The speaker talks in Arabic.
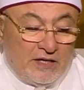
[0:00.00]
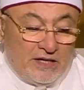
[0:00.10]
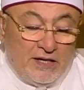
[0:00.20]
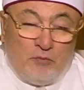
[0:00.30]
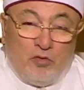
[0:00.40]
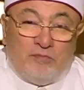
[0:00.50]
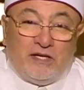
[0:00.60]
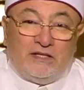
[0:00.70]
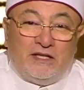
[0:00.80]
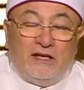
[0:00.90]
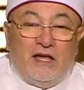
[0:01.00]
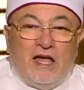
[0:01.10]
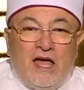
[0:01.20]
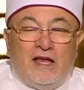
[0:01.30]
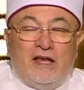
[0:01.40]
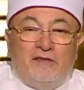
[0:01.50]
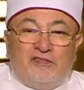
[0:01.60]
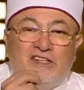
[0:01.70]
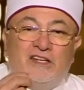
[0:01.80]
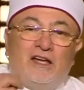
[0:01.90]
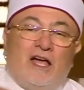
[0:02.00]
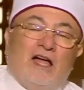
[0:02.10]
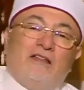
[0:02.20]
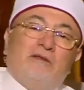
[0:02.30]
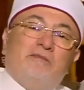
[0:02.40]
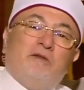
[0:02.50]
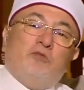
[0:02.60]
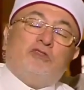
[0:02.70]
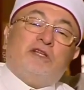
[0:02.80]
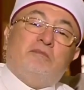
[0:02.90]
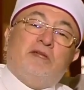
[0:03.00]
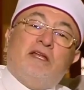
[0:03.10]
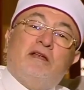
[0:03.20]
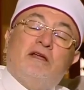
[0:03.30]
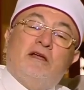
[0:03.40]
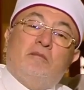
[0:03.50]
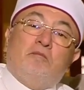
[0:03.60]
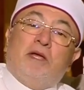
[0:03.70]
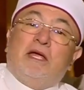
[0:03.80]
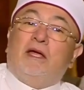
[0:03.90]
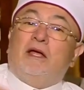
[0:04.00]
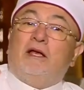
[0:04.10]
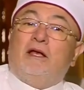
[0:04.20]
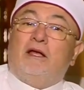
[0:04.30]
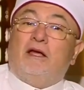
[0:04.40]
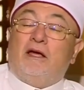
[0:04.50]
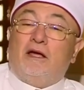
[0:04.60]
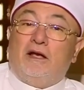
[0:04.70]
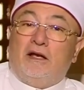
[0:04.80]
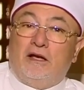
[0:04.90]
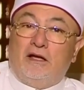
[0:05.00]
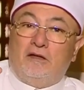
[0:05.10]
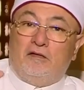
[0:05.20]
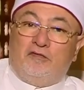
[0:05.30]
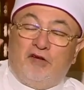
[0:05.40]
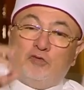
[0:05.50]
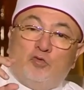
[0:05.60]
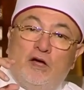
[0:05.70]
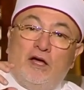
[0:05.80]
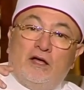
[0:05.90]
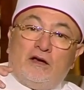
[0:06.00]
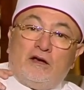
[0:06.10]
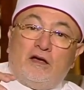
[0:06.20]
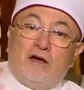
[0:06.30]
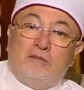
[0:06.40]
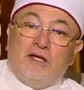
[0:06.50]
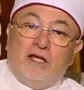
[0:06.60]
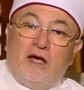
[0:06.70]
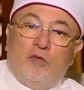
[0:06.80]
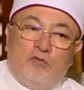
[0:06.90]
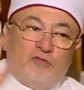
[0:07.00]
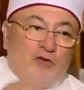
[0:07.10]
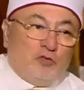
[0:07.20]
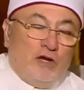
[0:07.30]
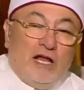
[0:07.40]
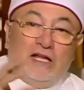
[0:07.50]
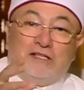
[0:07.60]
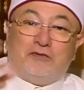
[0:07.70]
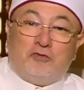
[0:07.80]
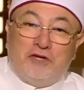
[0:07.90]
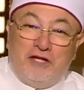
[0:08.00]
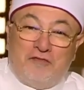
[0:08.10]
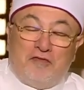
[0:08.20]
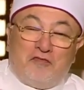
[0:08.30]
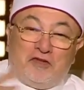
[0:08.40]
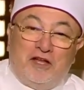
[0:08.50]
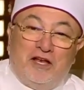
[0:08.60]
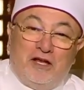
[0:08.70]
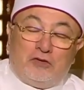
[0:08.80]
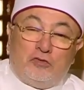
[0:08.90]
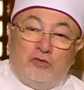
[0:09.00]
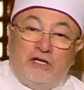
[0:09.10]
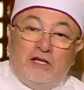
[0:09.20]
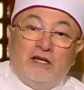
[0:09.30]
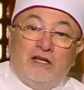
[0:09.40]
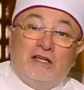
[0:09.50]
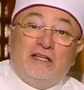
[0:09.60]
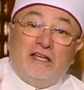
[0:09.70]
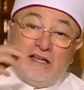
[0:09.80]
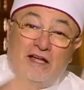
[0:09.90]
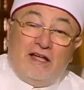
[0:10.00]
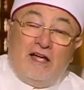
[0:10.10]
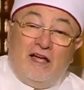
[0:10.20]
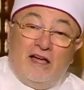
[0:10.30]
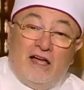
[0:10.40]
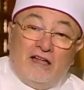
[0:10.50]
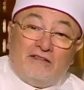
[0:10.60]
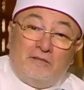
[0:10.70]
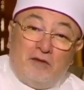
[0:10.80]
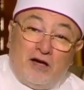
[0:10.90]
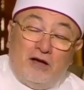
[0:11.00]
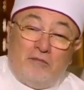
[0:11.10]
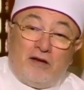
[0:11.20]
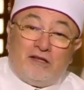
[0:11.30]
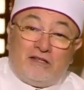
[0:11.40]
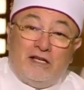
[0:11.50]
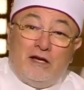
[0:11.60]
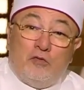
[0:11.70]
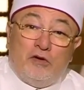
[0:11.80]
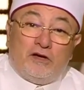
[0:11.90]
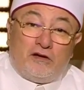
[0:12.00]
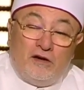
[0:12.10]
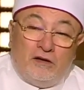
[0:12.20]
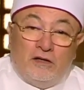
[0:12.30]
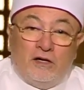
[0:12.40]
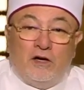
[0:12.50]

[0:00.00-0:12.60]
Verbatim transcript: كلام مهم جدا انا نفسي حد من المهتمين بالفتوى الرقميه او الفتوى الالكترونيه في الفضاء الالكتروني يراجع هذا المقال مره تانية ويقراه